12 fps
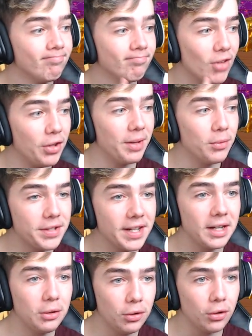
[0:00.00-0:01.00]
En termes de sac à
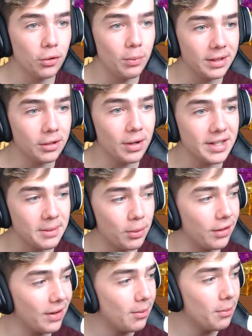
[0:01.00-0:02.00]
dos dans le Battle Royale, ça pourrait être
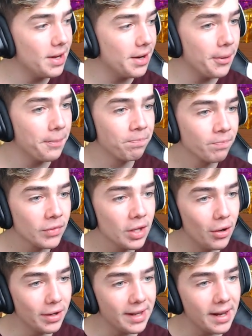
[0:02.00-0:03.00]
vraiment bien, non
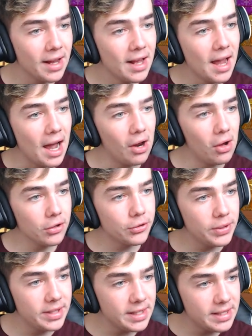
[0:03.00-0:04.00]
Ok, alors
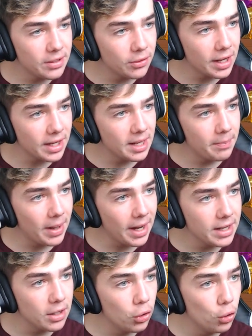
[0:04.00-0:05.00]
ensuite ici on n'a rien,
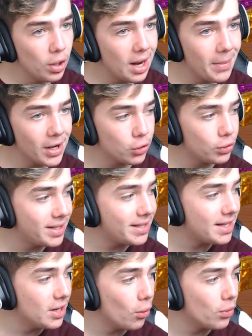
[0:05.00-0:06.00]
pareil, le lama juste
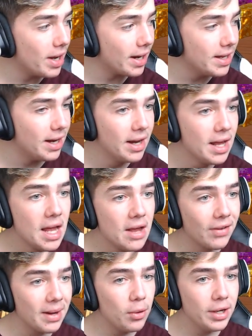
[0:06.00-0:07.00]
ici on n'a rien
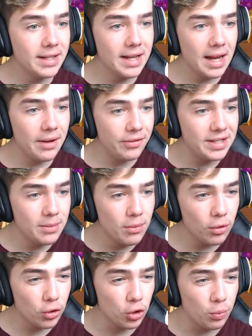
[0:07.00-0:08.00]
Vraiment les gars, visiblement
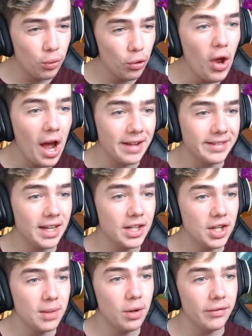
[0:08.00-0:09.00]
je peux interagir
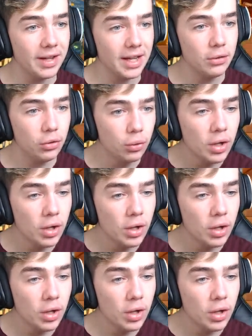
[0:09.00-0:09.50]
vraiment avec rien du tout